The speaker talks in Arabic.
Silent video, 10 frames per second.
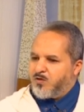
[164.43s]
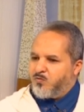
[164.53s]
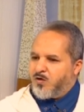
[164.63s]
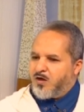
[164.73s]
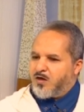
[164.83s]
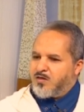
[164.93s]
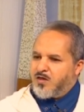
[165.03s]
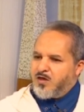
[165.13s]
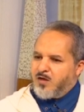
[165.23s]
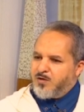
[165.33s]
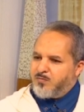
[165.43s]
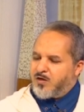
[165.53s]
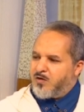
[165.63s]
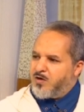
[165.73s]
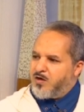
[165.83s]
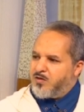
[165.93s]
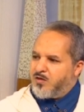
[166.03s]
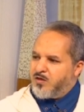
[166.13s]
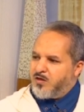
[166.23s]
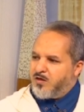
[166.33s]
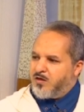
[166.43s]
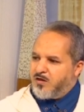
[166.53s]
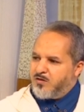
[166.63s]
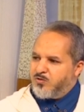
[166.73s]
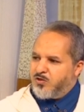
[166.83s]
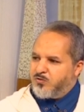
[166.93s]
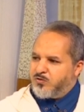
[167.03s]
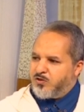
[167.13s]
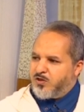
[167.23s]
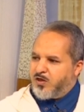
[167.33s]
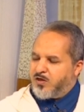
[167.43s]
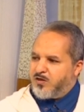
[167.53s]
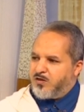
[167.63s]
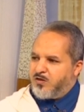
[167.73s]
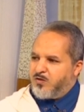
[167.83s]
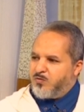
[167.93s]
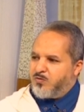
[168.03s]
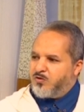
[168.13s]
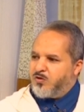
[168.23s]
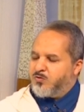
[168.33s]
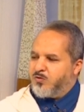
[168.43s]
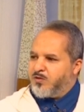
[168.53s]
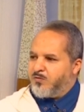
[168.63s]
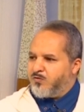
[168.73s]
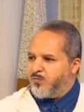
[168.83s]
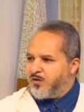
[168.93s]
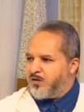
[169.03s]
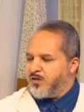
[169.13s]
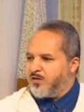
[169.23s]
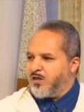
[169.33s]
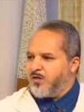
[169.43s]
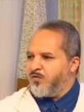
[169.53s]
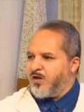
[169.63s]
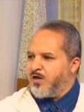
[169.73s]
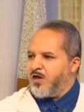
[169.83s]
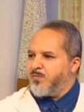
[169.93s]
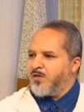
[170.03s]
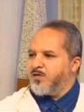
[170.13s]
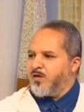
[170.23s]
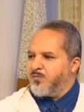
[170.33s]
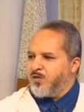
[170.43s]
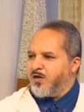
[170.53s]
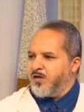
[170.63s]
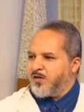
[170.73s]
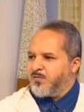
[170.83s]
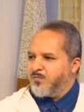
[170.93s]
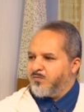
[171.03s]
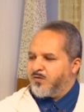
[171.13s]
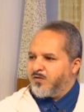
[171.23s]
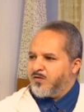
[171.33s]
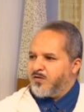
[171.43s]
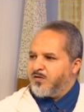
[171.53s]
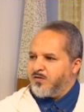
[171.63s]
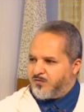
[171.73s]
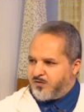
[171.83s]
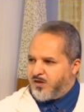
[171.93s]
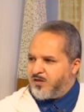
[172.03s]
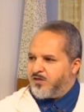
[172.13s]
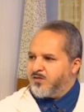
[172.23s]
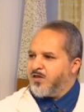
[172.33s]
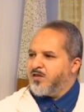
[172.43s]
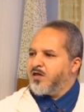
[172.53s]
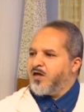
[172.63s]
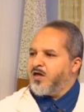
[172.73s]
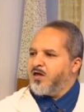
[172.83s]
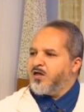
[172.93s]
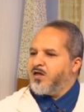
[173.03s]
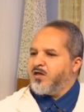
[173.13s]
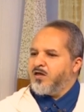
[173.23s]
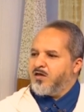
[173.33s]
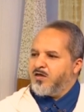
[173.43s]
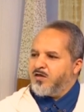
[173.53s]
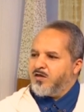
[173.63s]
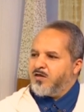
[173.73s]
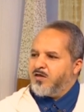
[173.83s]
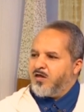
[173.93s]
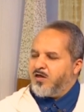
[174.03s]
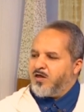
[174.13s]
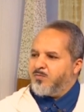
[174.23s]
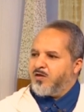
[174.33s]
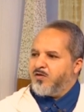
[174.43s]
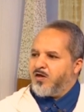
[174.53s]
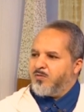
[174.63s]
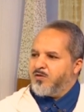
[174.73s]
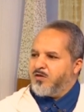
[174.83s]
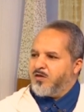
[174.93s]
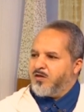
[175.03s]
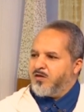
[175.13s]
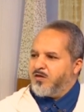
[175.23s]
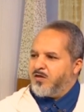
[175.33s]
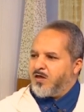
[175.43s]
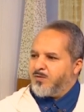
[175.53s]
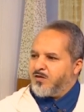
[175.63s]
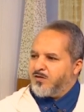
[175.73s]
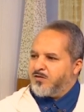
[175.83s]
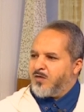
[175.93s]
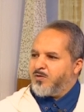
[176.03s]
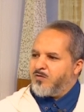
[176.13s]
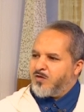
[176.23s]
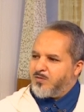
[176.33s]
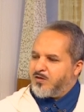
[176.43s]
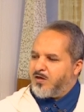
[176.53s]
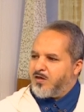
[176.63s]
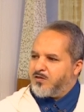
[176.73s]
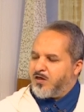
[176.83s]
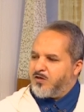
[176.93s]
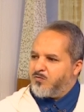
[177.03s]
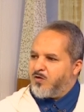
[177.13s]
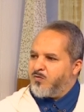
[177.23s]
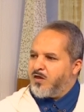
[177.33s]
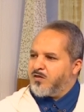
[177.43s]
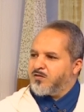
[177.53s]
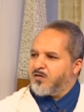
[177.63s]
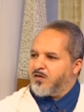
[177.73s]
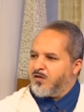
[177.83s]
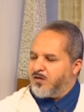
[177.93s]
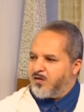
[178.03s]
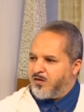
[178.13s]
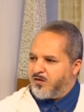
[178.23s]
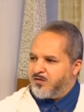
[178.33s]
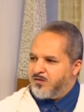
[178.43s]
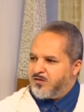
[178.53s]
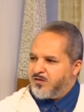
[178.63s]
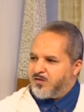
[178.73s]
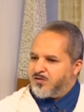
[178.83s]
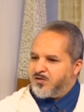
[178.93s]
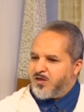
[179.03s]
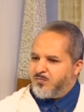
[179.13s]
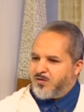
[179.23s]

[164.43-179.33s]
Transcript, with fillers: وأراد أن يعمل بالقول الذي يجيز التشريك ويجيز الجمع بين النيتين فلا بأس بذلك نعم يعني الإنسان إذا كان عليه آه، أيام كثيرة من آه، رمضان السابق أو رمضانات يعني وهو لا يستطيع آه، الصيام